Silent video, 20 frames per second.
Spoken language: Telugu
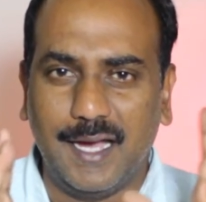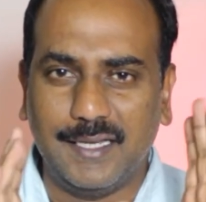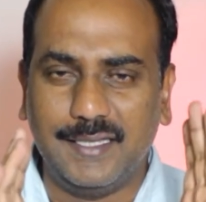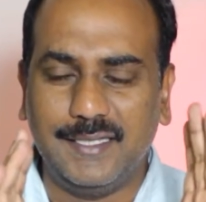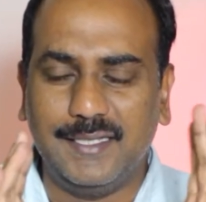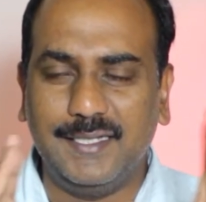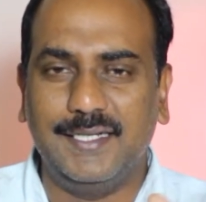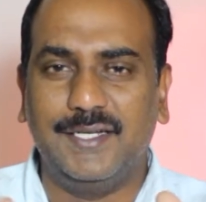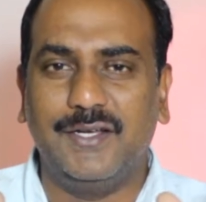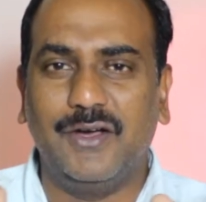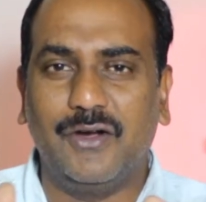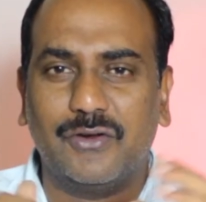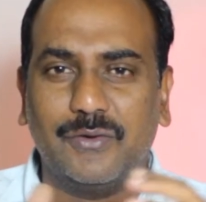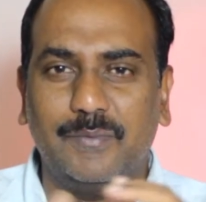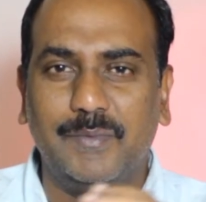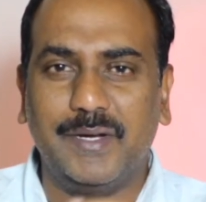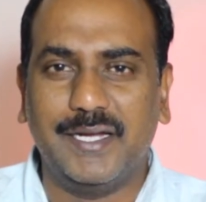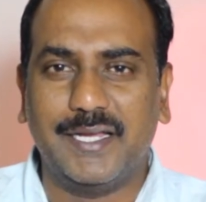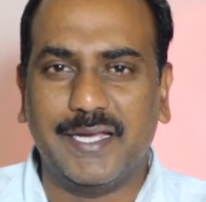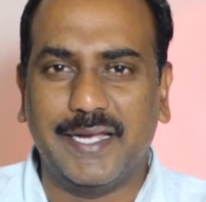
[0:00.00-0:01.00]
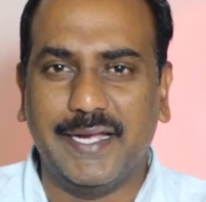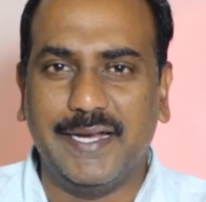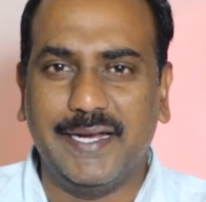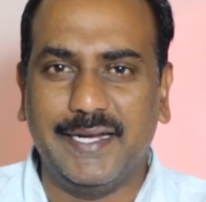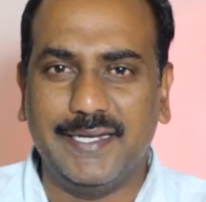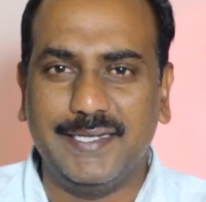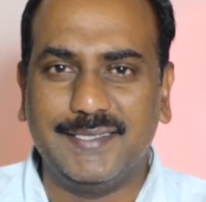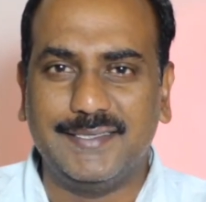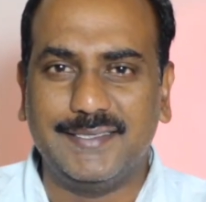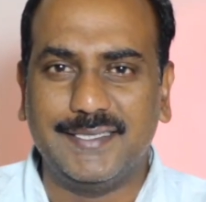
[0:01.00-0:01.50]
అది డాక్యుమెంట్గా
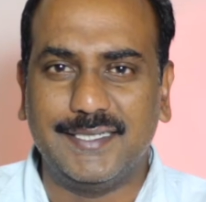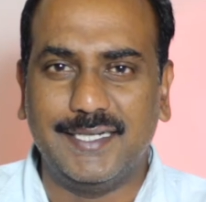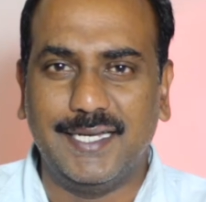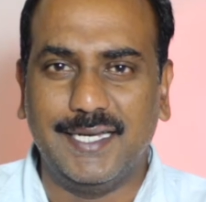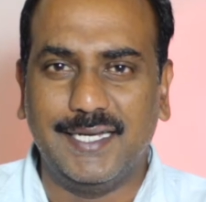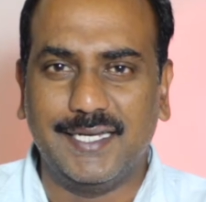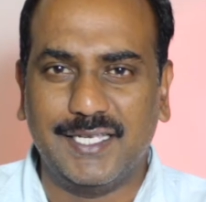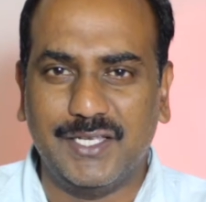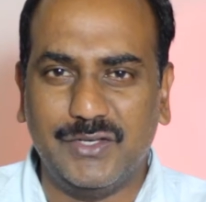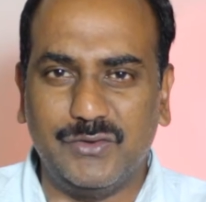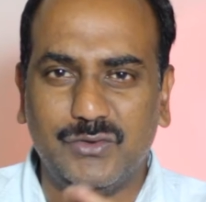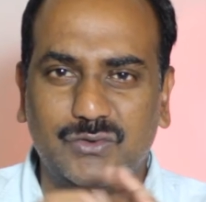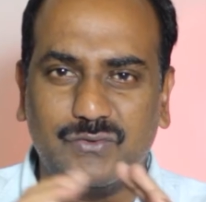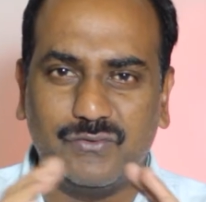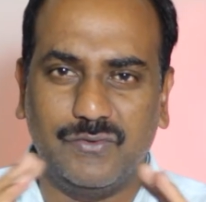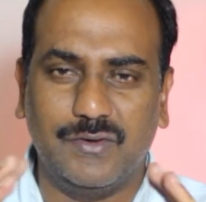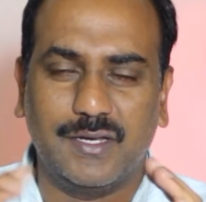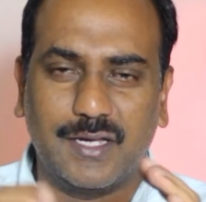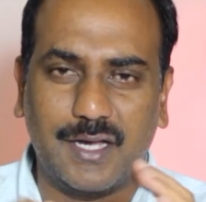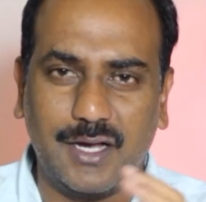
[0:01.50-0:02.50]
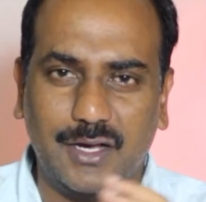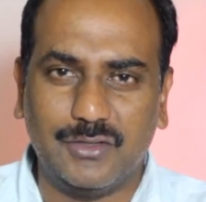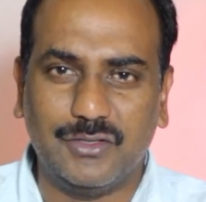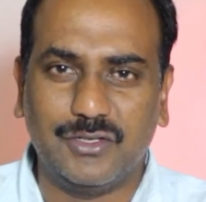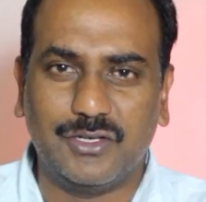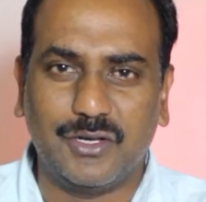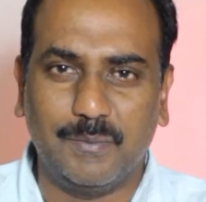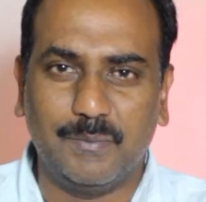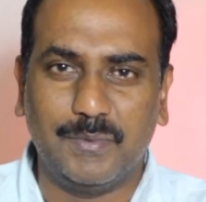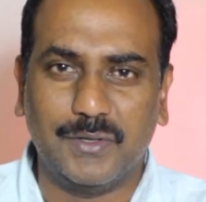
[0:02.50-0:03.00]
ఎడిట్ చేయడానికి యూస్ఫుల్
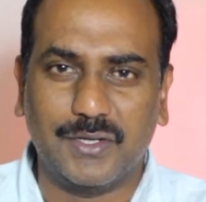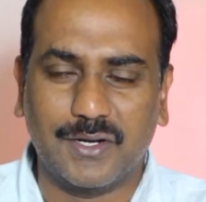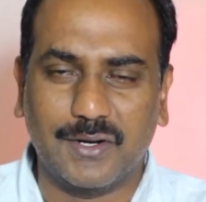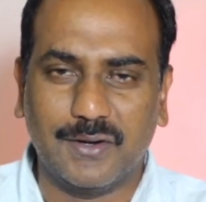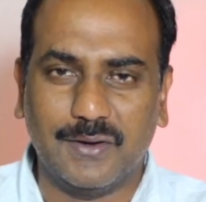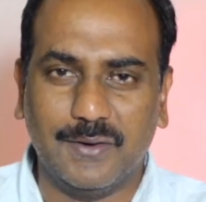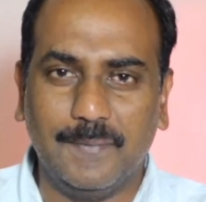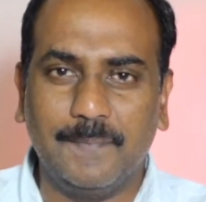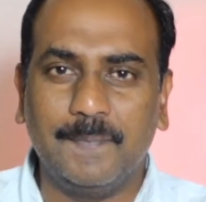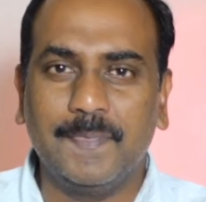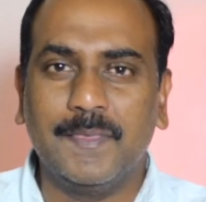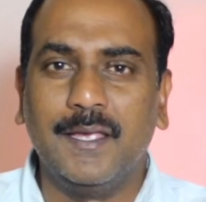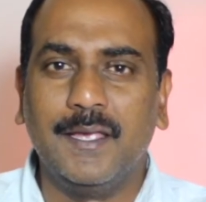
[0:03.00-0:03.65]
కాదు కంప్యూటర్లో